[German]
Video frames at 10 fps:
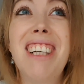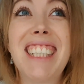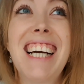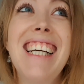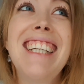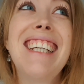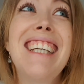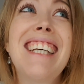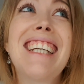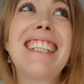
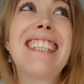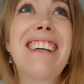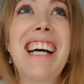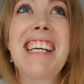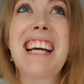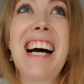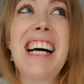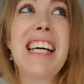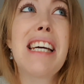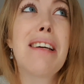wahrscheinlich in zwei,
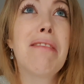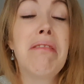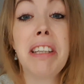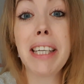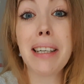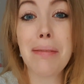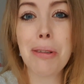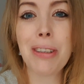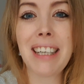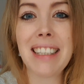drei, vier
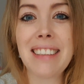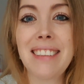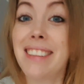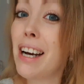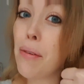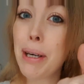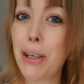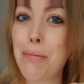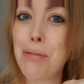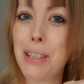Monaten der
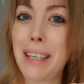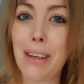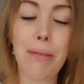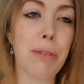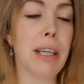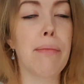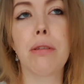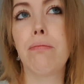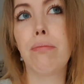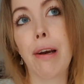Omikron-Booster kommt und damit
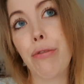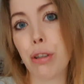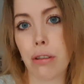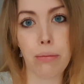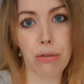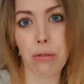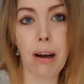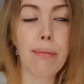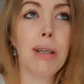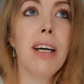meine vierte Impfung.
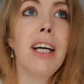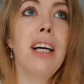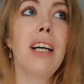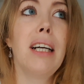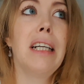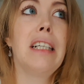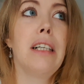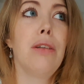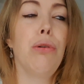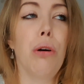Aber
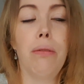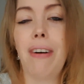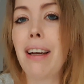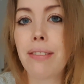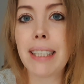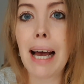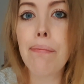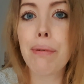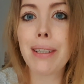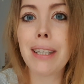ja, warten wir es
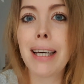ab. Äh,